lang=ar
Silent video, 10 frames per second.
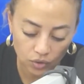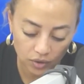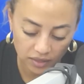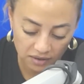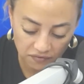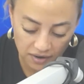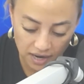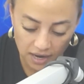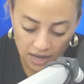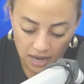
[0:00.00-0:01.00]
ضيفنا
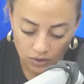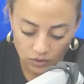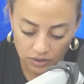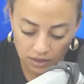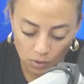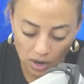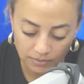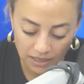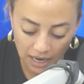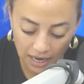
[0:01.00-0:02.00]
سيد محمد
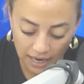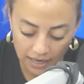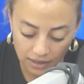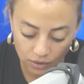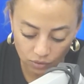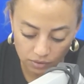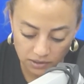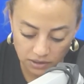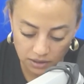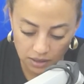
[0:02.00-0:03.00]
صالح العيادي عضو المجلس